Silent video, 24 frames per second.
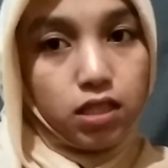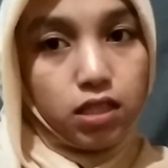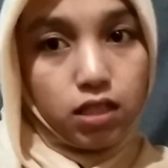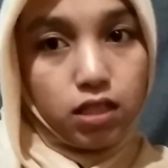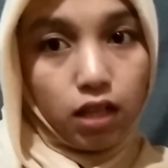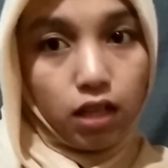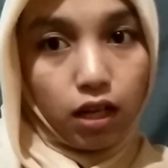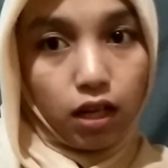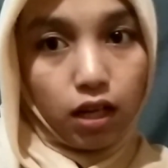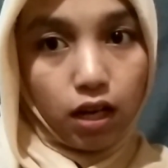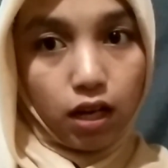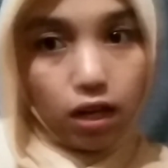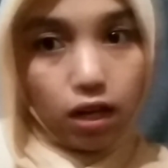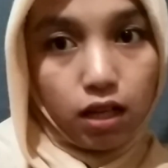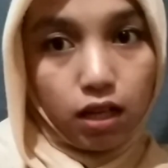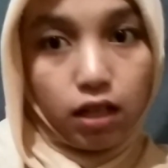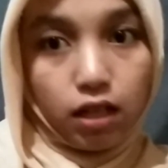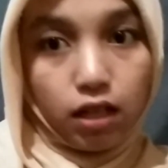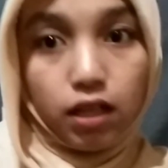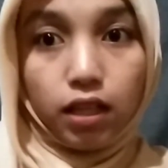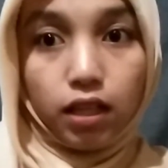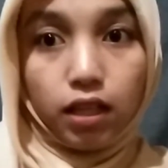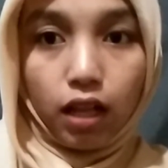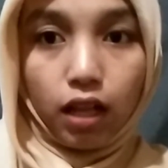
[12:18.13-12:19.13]

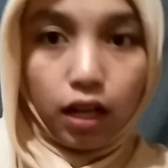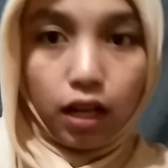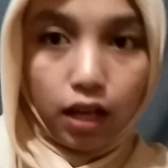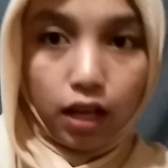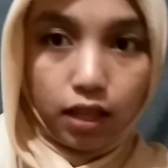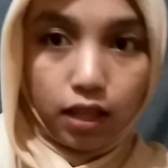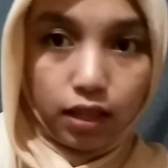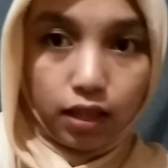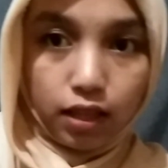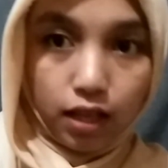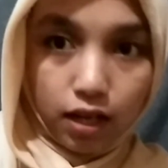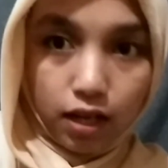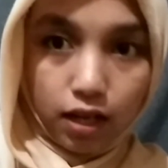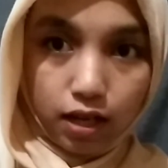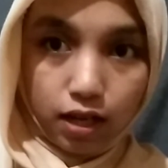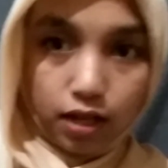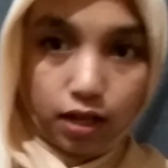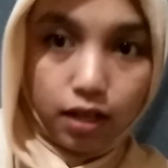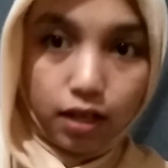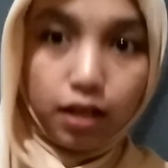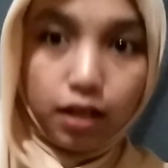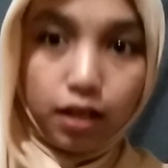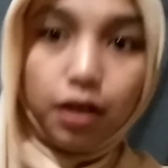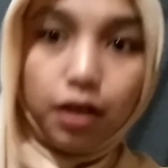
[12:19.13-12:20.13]
Sekarang kita lihat
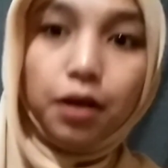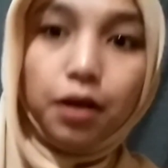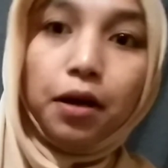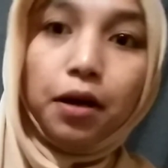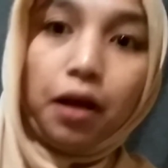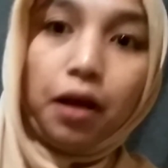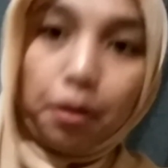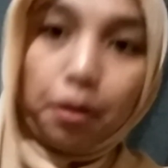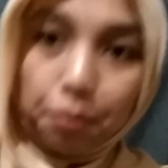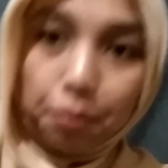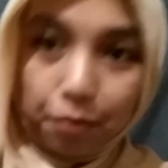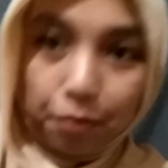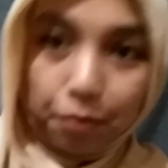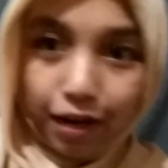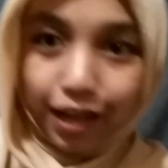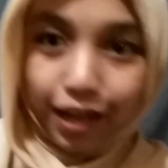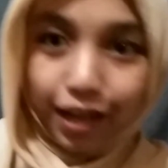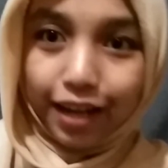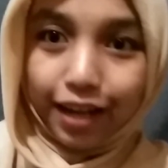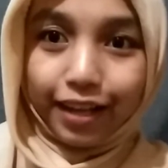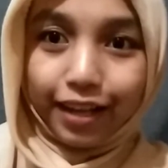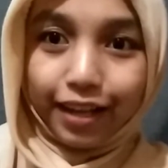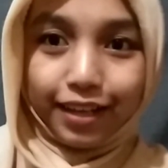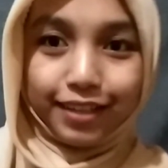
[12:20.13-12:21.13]
yang
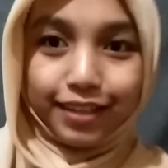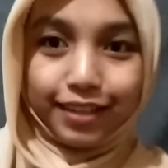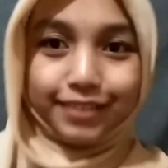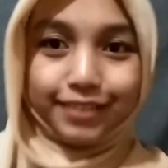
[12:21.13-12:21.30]
belakangnya.